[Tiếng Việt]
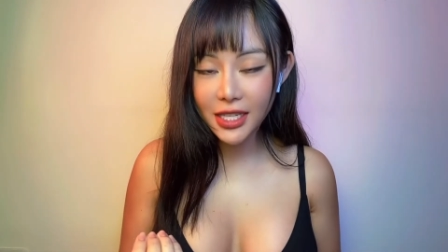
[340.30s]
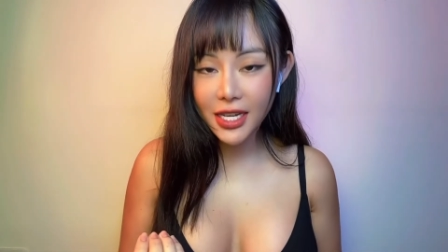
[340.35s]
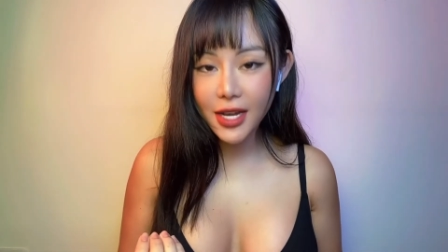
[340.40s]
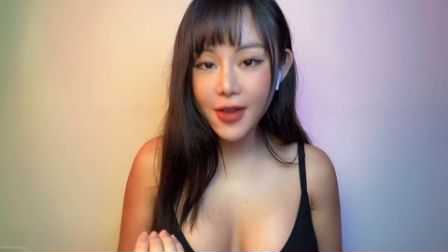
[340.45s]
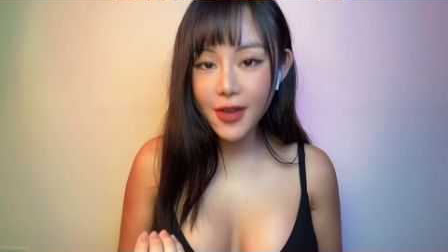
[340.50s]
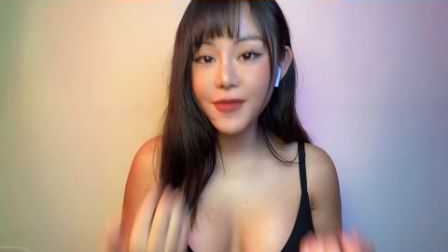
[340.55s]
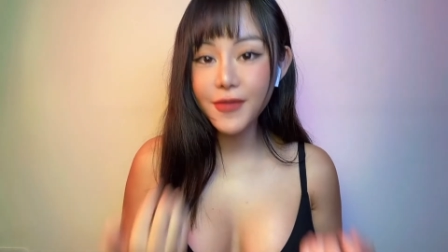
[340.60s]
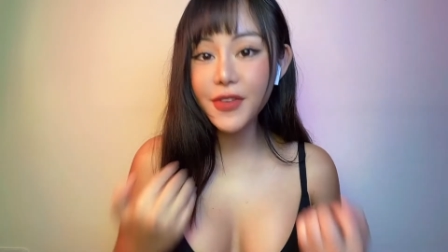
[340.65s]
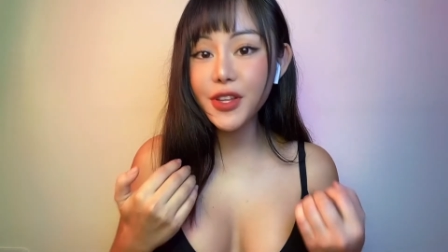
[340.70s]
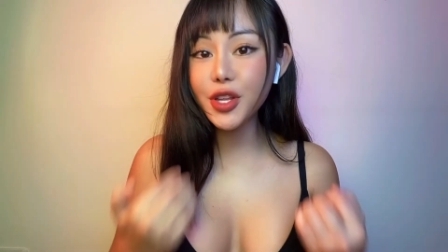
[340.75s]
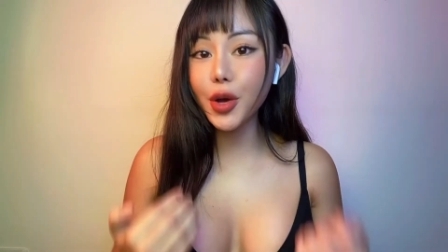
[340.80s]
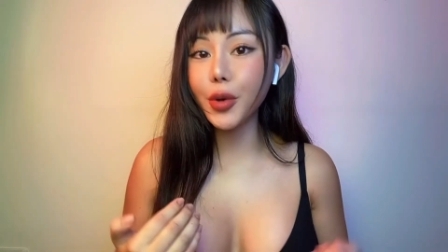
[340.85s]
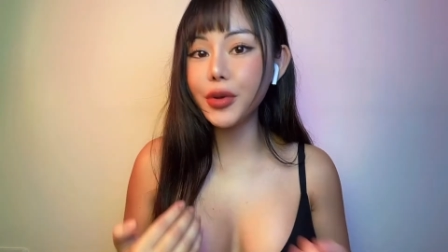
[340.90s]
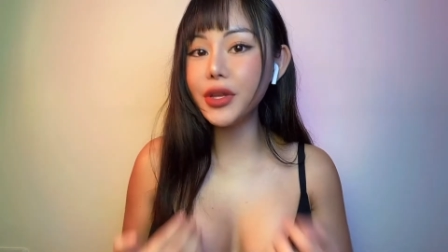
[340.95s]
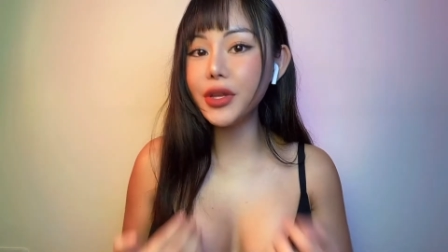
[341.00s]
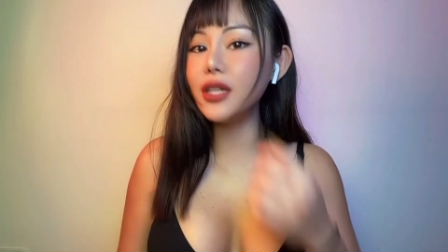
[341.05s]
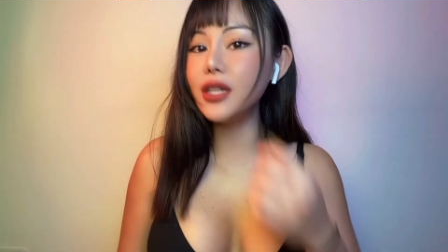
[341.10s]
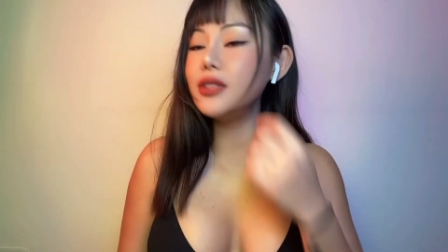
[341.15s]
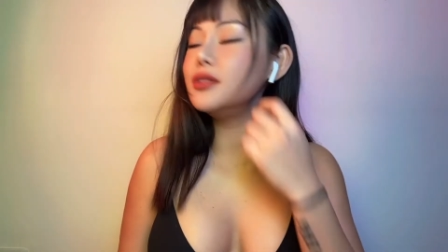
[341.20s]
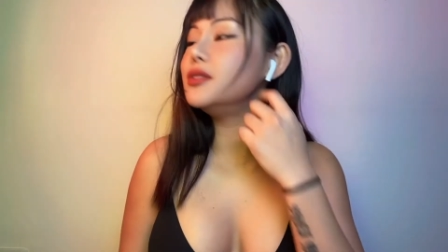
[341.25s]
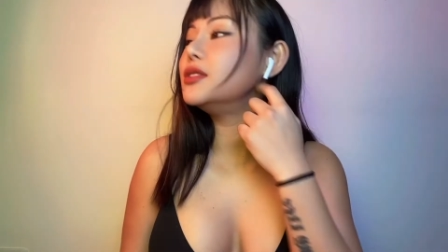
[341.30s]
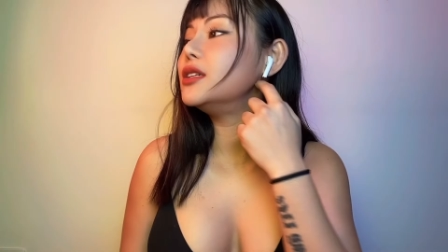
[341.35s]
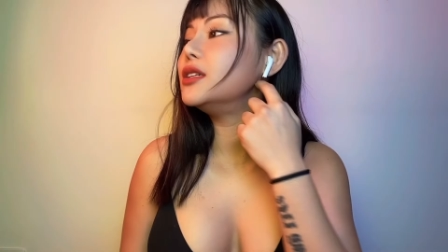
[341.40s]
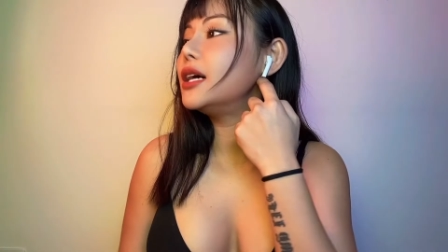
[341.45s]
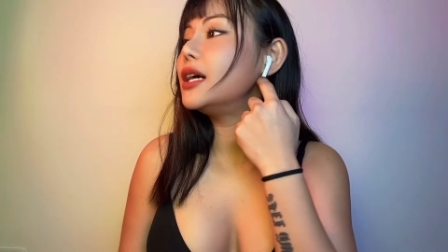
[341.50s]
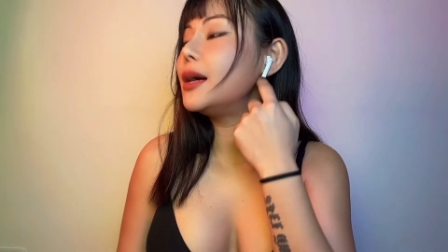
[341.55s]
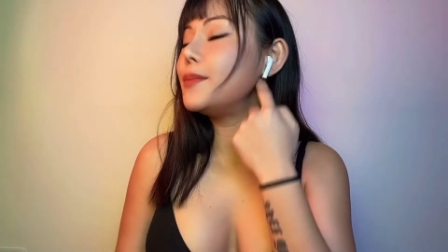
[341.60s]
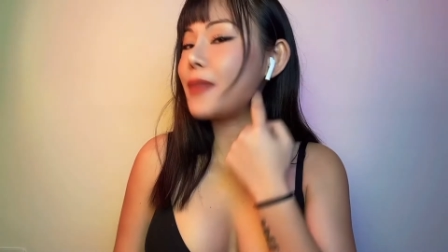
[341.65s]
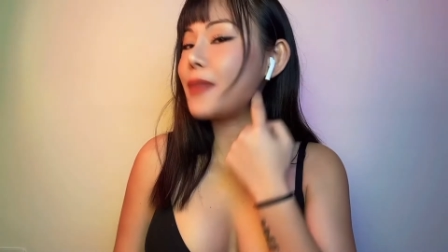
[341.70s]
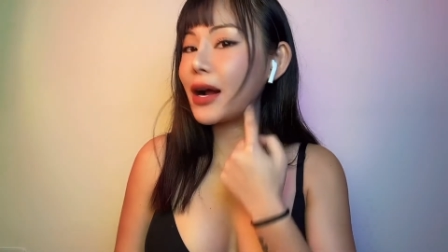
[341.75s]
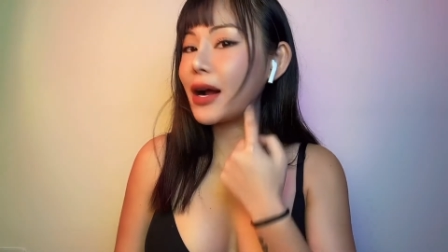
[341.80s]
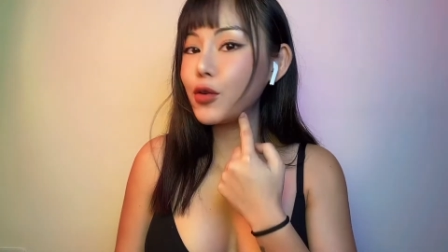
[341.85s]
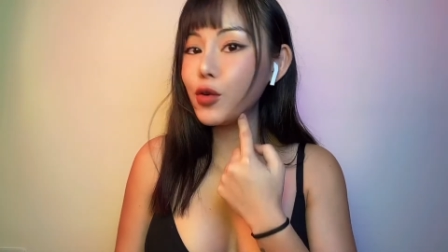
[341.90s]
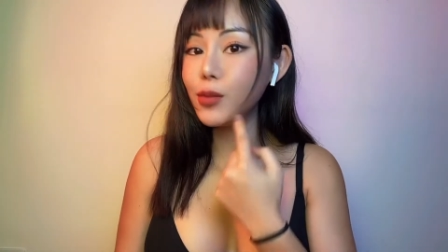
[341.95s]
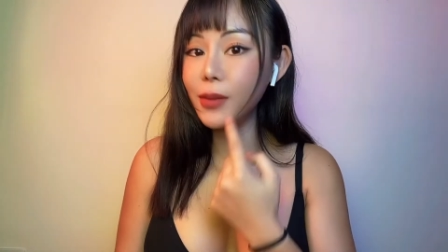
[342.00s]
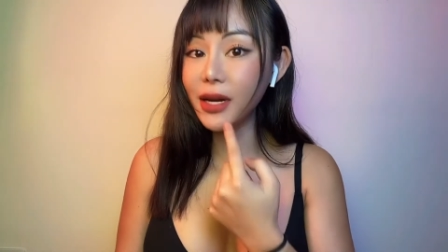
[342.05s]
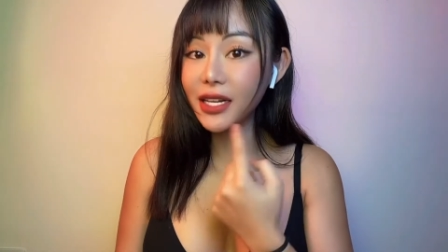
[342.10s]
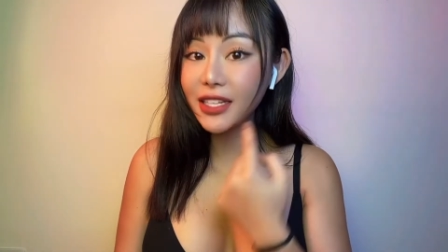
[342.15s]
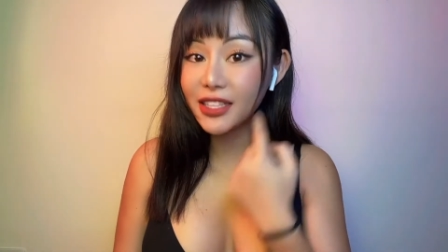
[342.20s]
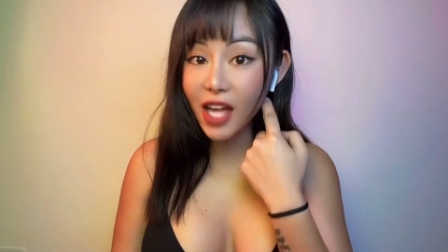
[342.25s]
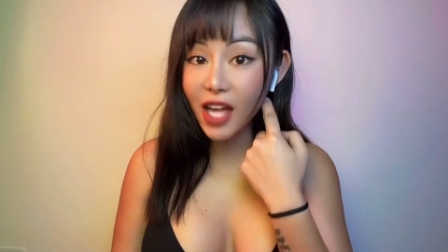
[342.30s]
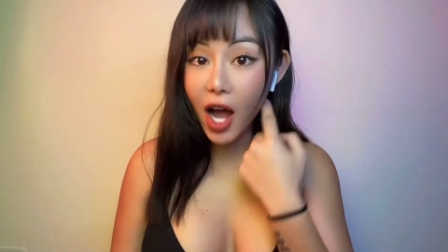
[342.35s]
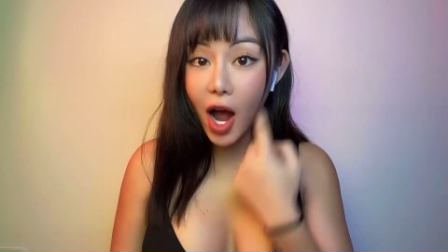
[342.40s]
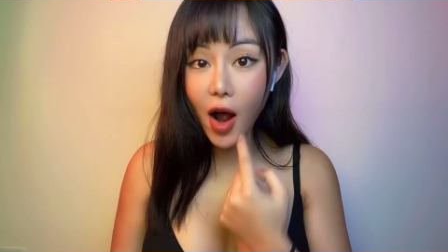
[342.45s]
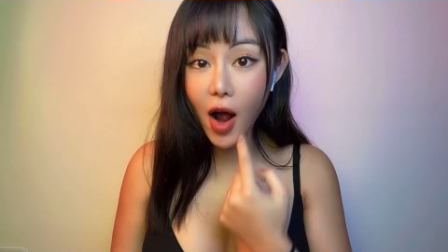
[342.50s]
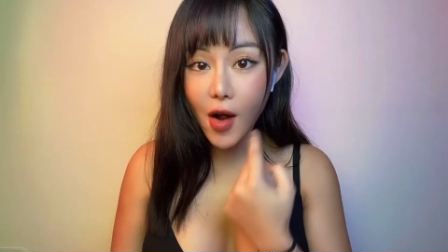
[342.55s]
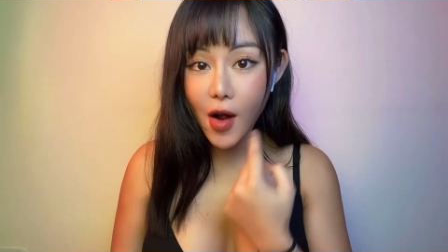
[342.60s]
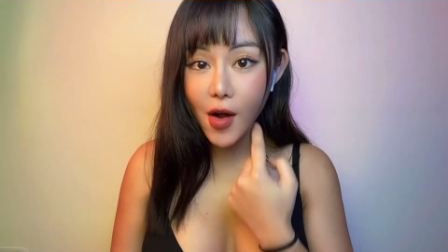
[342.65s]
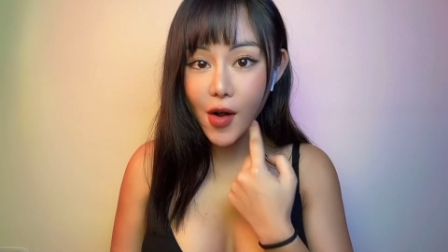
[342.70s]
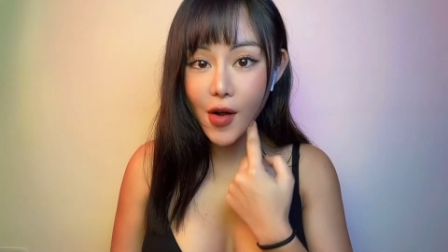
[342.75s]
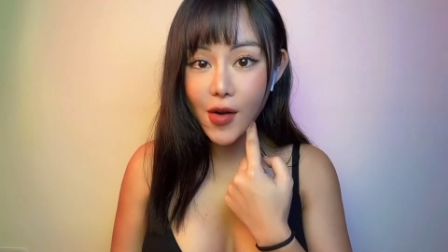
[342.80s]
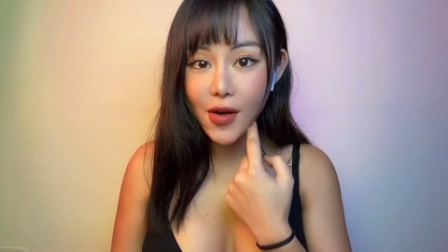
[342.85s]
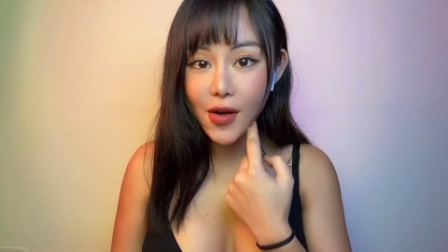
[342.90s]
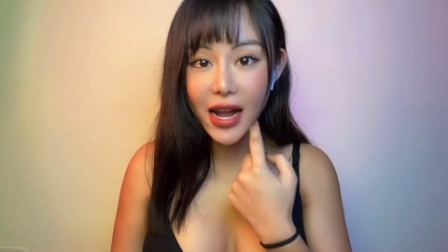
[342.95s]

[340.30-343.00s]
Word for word: ví dụ như mặt của mình to